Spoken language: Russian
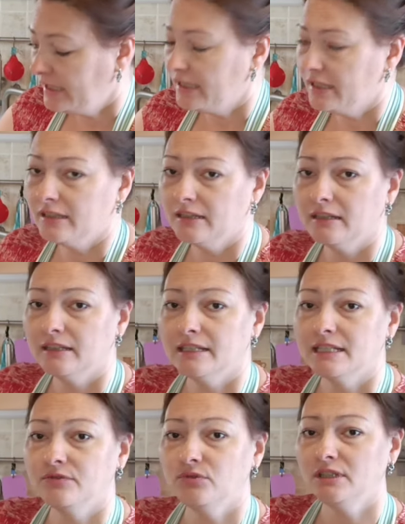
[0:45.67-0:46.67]
а,
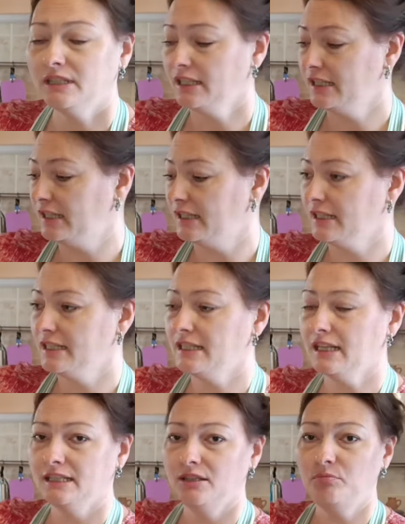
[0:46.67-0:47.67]
с вот этой
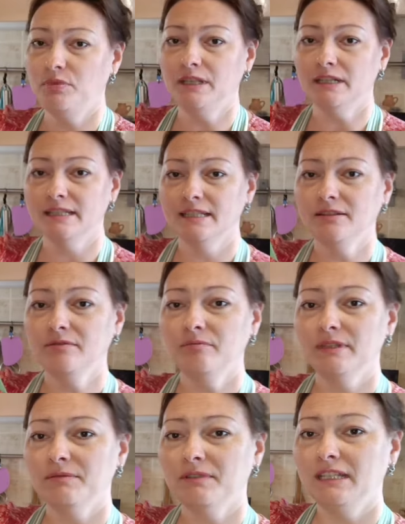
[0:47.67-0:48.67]
рассады перца.
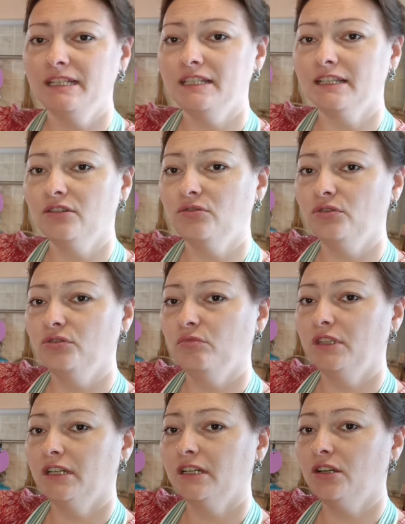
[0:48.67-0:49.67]
Посмотрите, какой он у
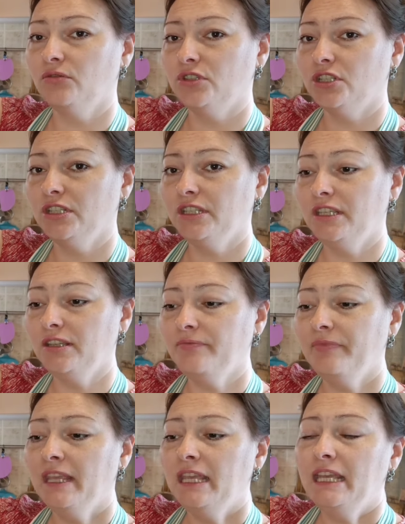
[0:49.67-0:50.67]
меня
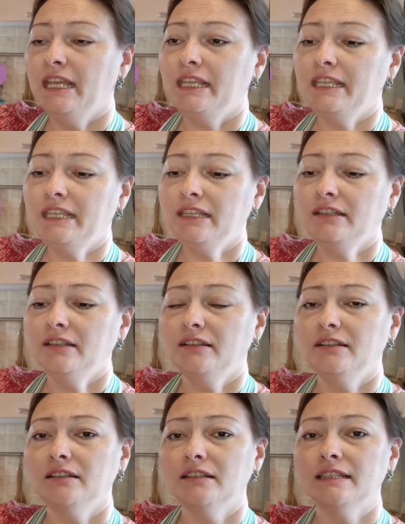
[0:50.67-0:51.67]
хорошенький. И
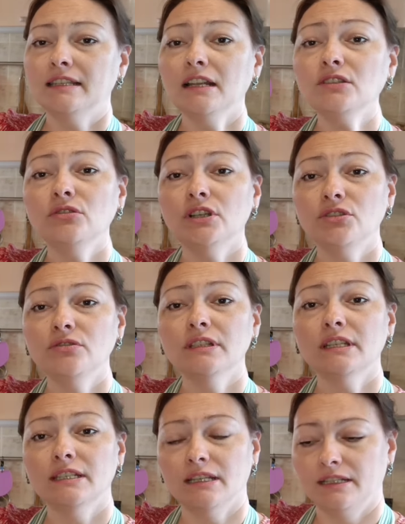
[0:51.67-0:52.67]
э, сразу хочу
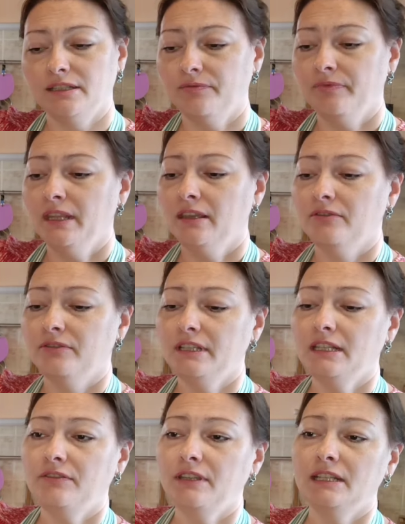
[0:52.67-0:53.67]
сказать, вы,
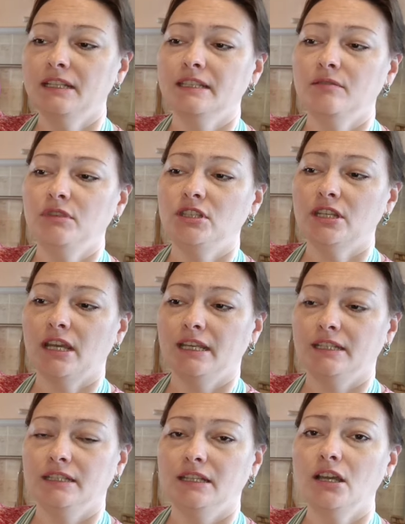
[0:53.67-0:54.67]
наверное,
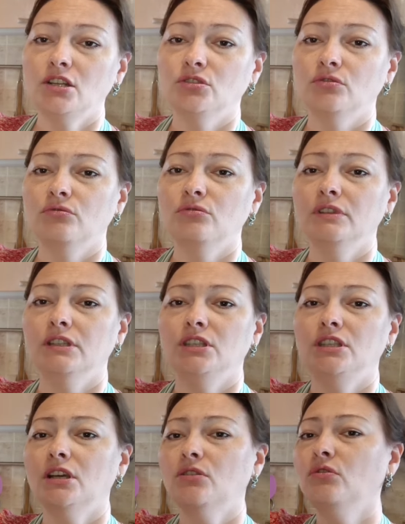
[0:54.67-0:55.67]
замечаете, да, что он
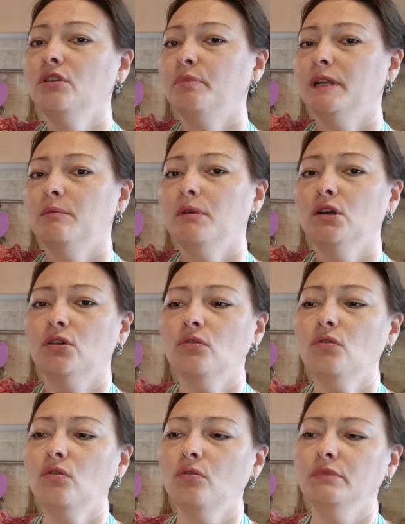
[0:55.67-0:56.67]
не такой прям
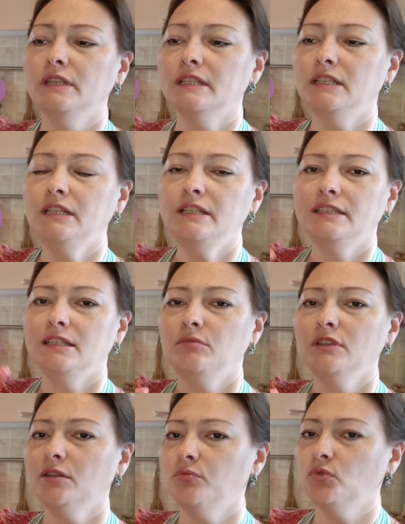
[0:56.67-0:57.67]
огромный, с
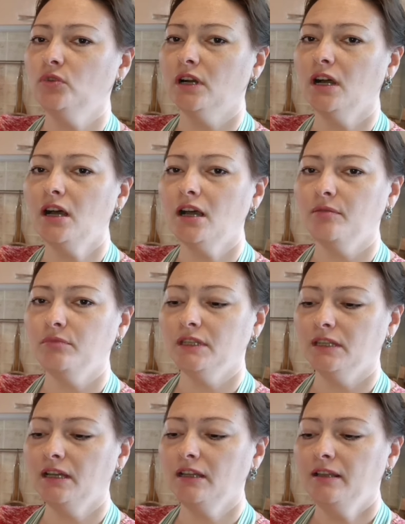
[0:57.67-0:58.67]
листьями, лопухами,
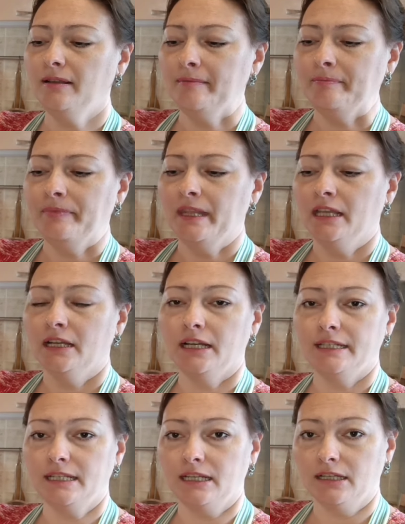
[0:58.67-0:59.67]
да,
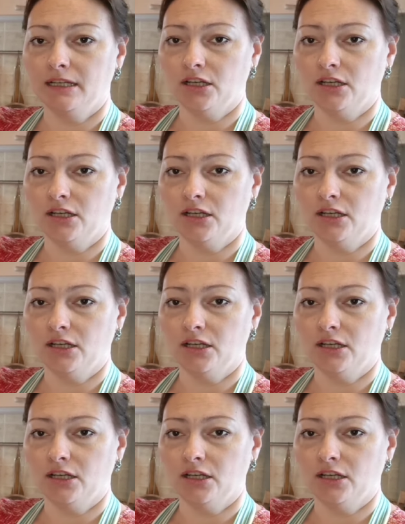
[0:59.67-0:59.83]
хотя